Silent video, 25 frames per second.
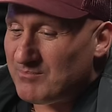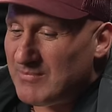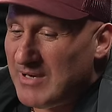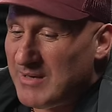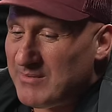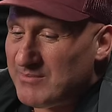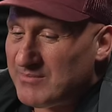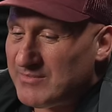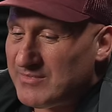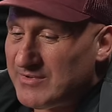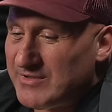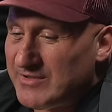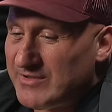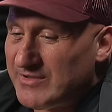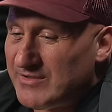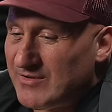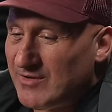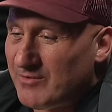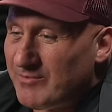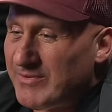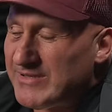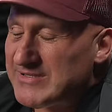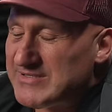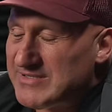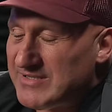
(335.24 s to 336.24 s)
Mam e,
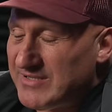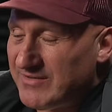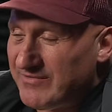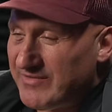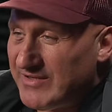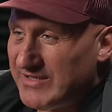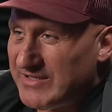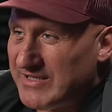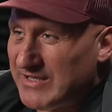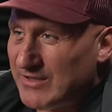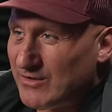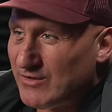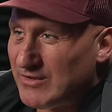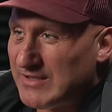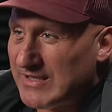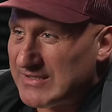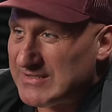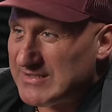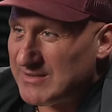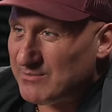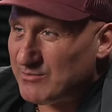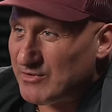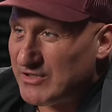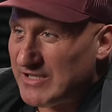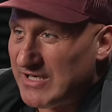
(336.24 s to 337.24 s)
obecnie wielkiego
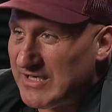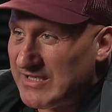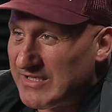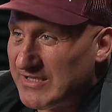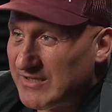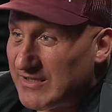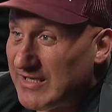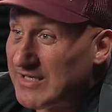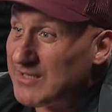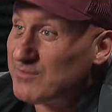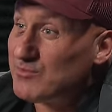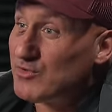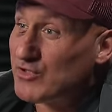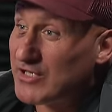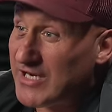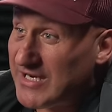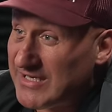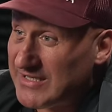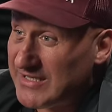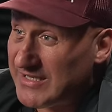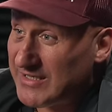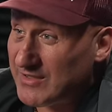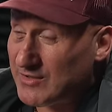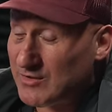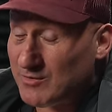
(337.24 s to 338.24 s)
kaca moralnego, ale
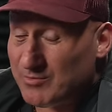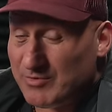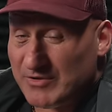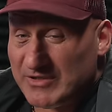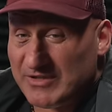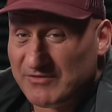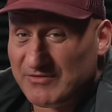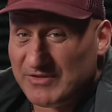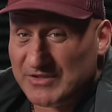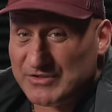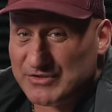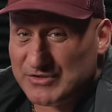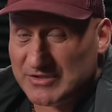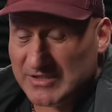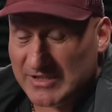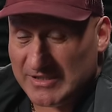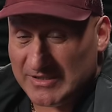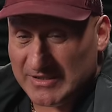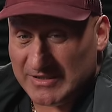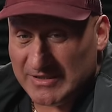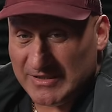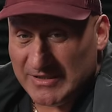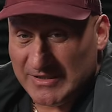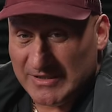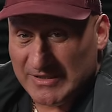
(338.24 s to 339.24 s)
moralnego, ponieważ
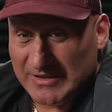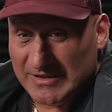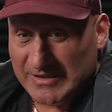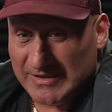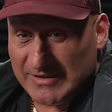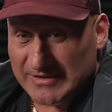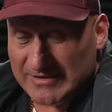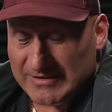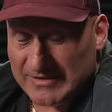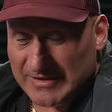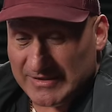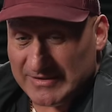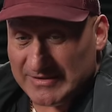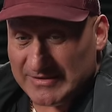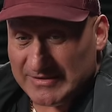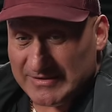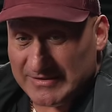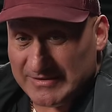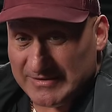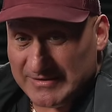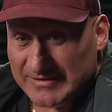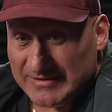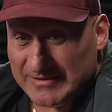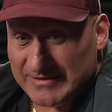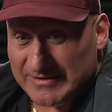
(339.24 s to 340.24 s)
ten, ten
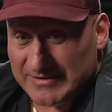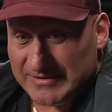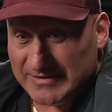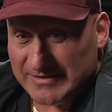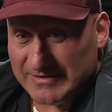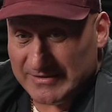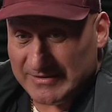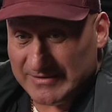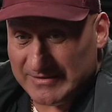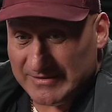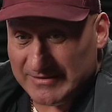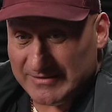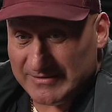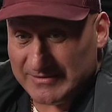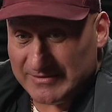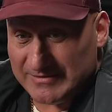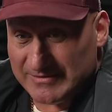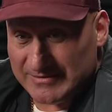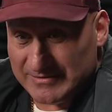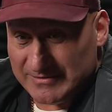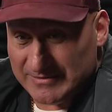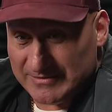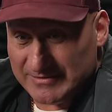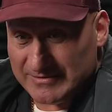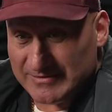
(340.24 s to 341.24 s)
e,
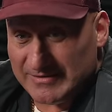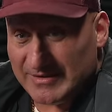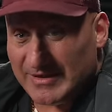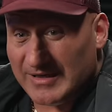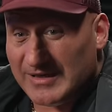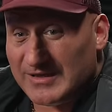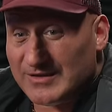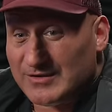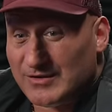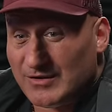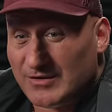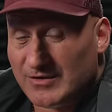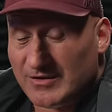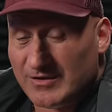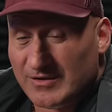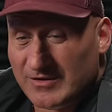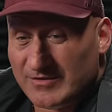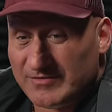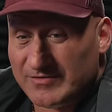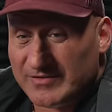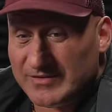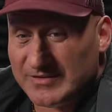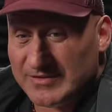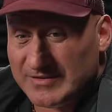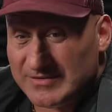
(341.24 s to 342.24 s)

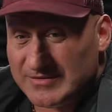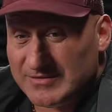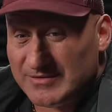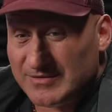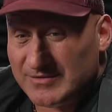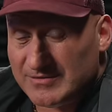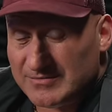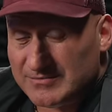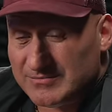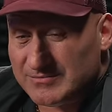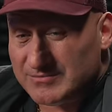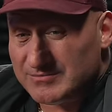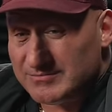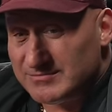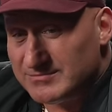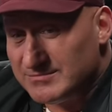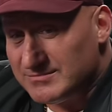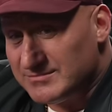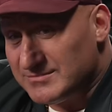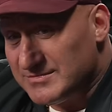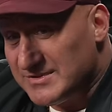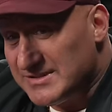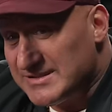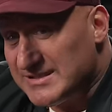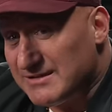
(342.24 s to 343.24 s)
alkoholowy no,
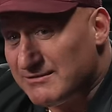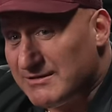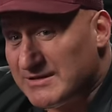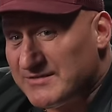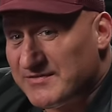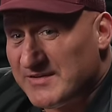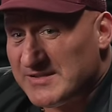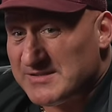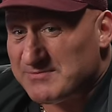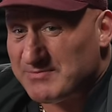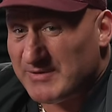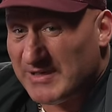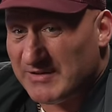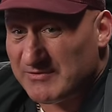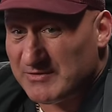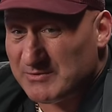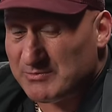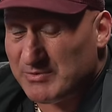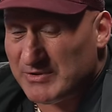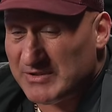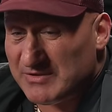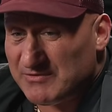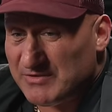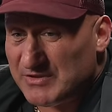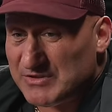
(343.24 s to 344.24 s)
nie załatwia sprawy,
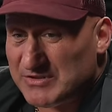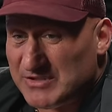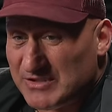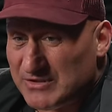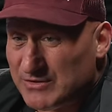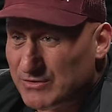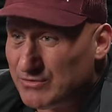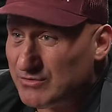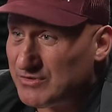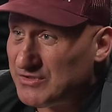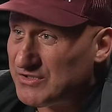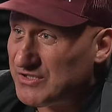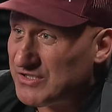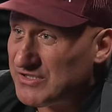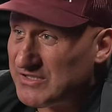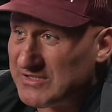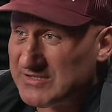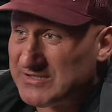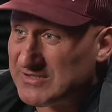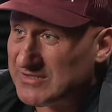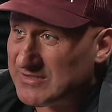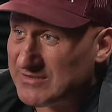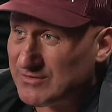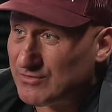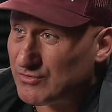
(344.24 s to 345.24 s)
ponieważ ten drugi dzień
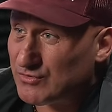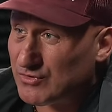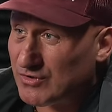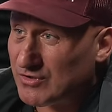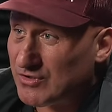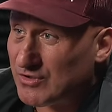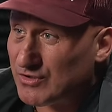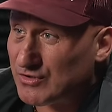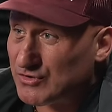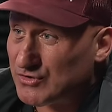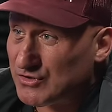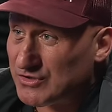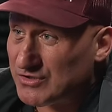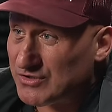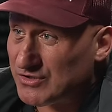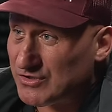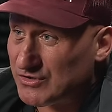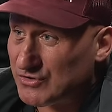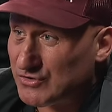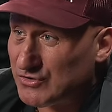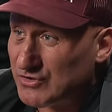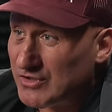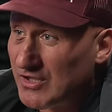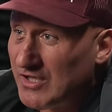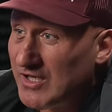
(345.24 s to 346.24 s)
jest dużo gorszy
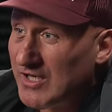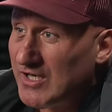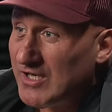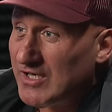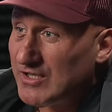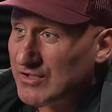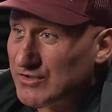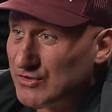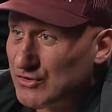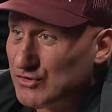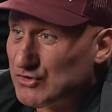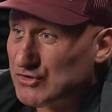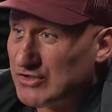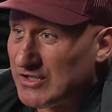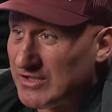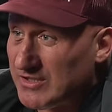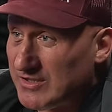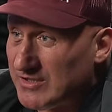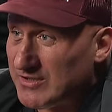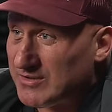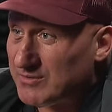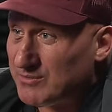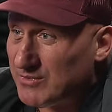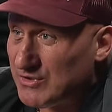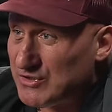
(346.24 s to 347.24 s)
niż, niż
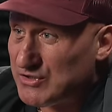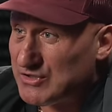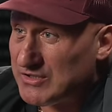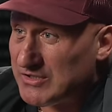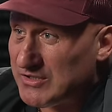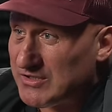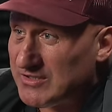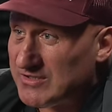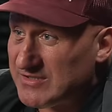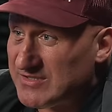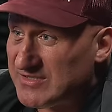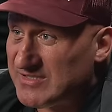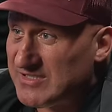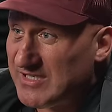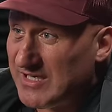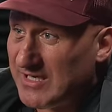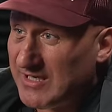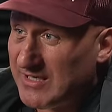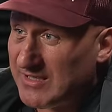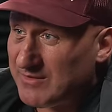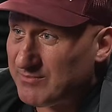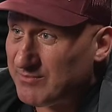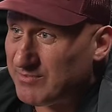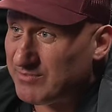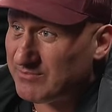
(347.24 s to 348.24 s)
te myśli z
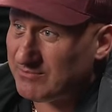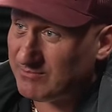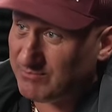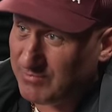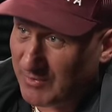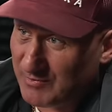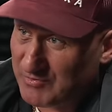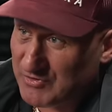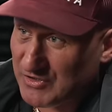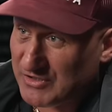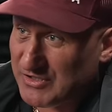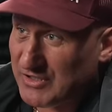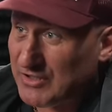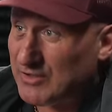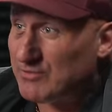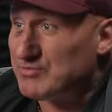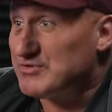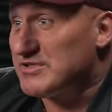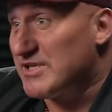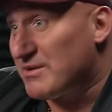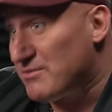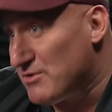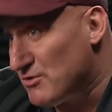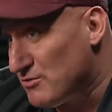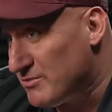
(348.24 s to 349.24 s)
dnia poprzedniego,
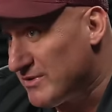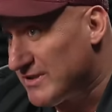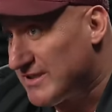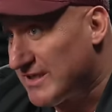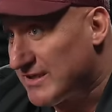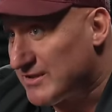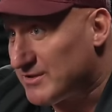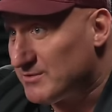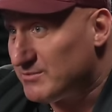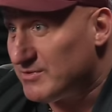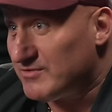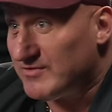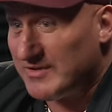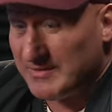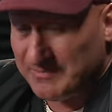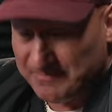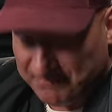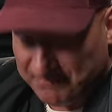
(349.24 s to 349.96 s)
przynajmniej u mnie tak to bywa.